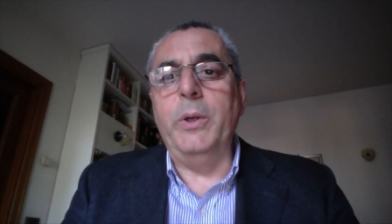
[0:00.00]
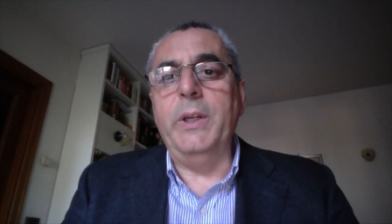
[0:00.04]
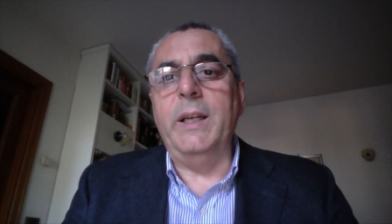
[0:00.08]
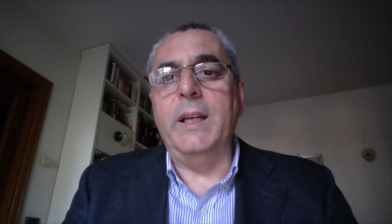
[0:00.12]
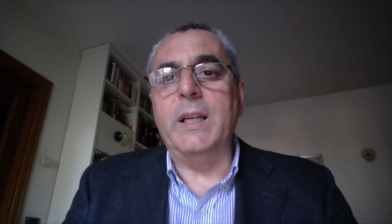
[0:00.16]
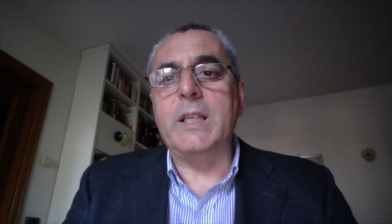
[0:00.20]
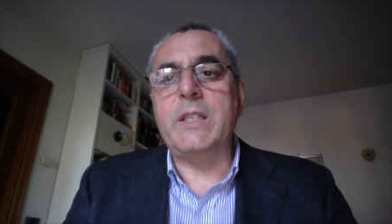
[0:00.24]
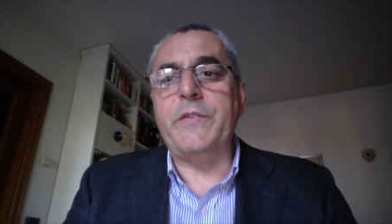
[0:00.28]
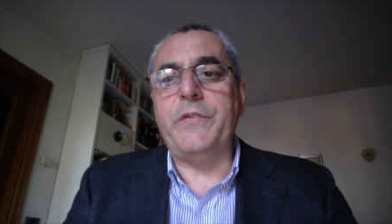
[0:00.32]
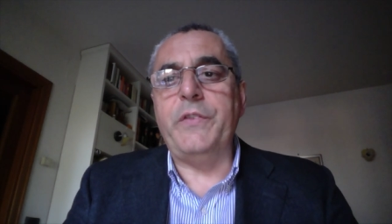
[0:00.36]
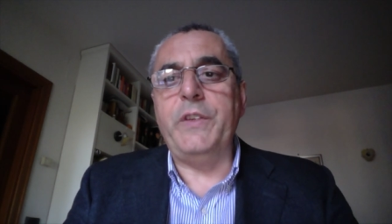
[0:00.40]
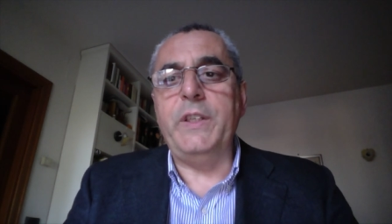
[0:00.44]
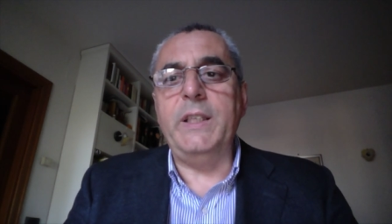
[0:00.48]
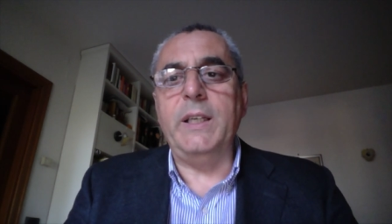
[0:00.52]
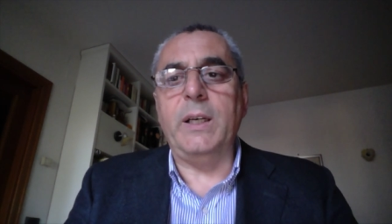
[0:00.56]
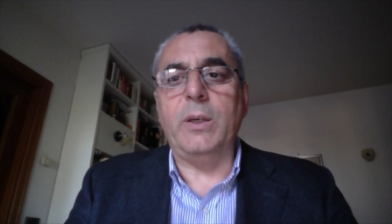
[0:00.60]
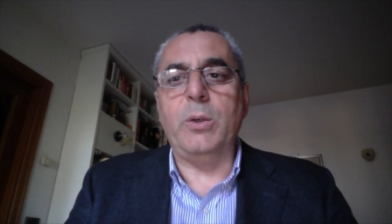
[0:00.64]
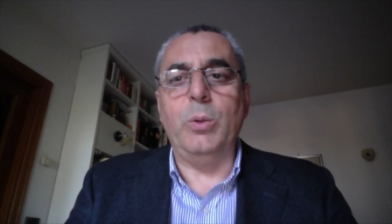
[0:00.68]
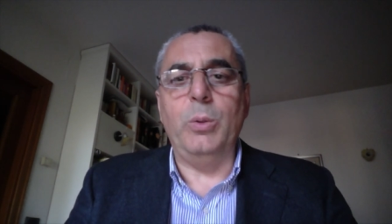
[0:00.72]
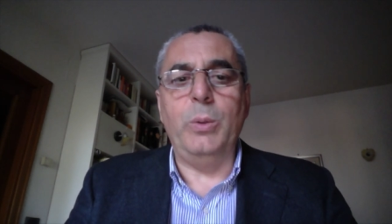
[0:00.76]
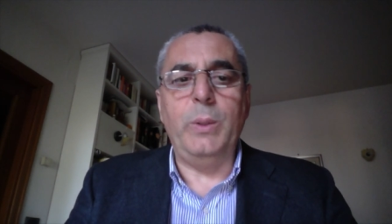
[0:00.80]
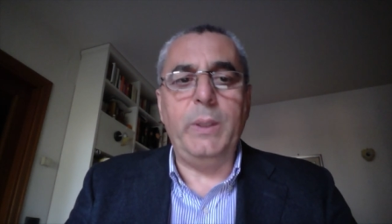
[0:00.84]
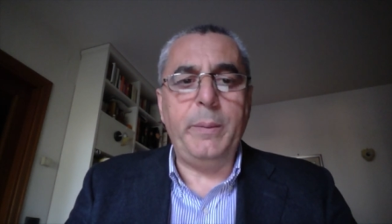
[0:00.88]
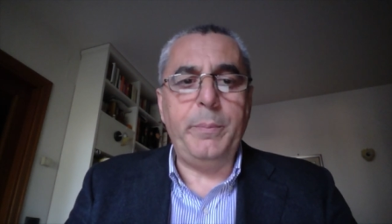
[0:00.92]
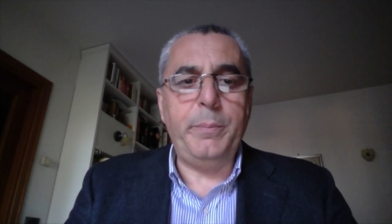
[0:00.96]
nella sfida
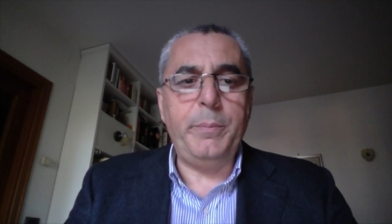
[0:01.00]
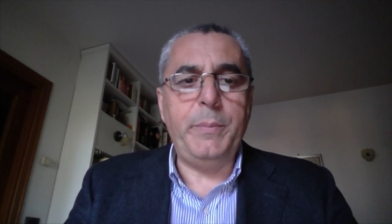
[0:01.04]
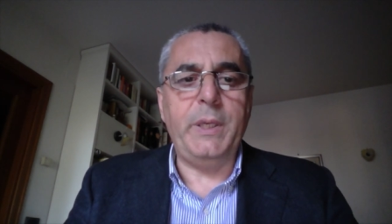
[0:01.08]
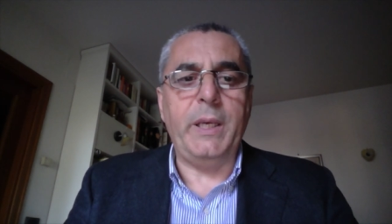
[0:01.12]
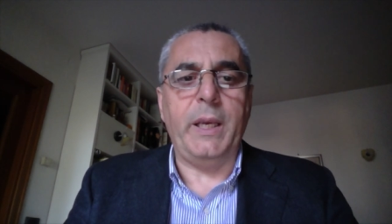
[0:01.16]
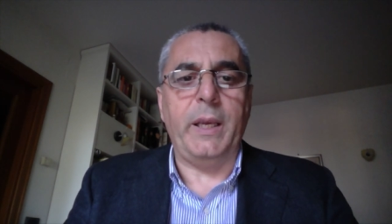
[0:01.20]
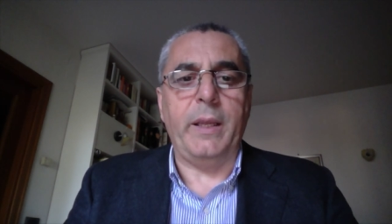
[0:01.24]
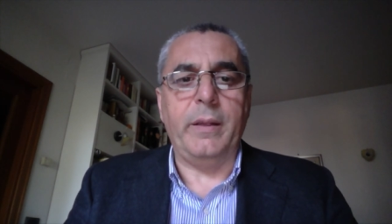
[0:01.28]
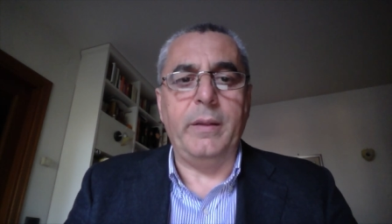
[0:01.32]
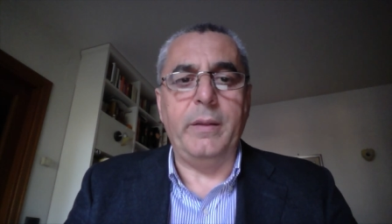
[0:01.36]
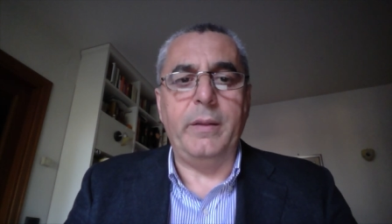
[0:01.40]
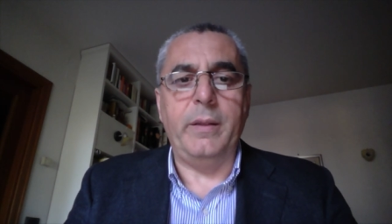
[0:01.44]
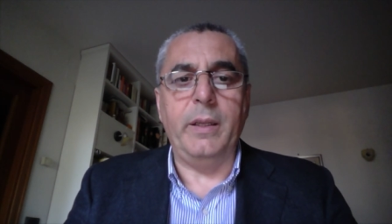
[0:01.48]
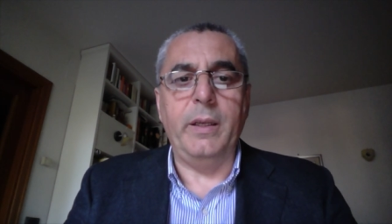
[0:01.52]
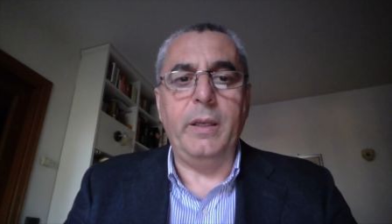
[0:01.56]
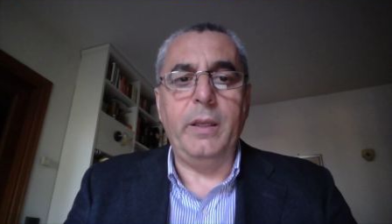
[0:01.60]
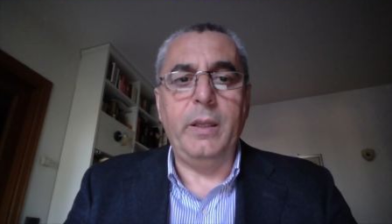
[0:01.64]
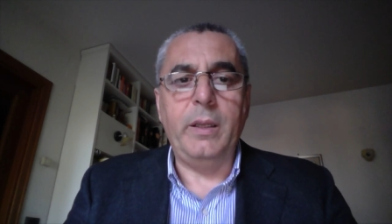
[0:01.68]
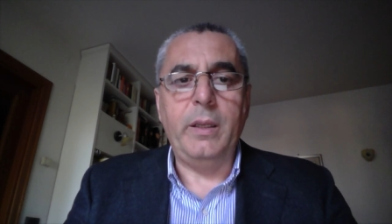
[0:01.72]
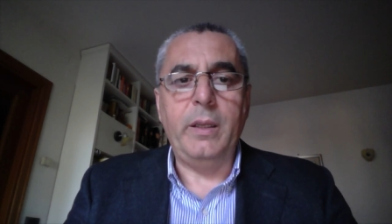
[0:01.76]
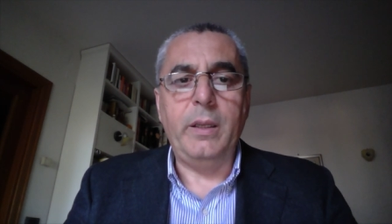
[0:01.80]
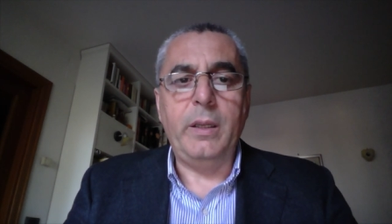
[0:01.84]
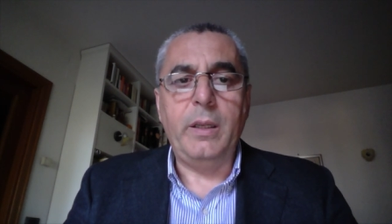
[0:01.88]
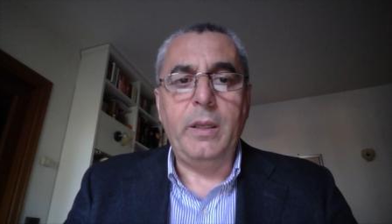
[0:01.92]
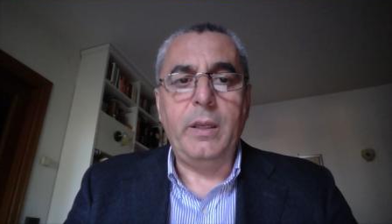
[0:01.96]
con l'ambiente,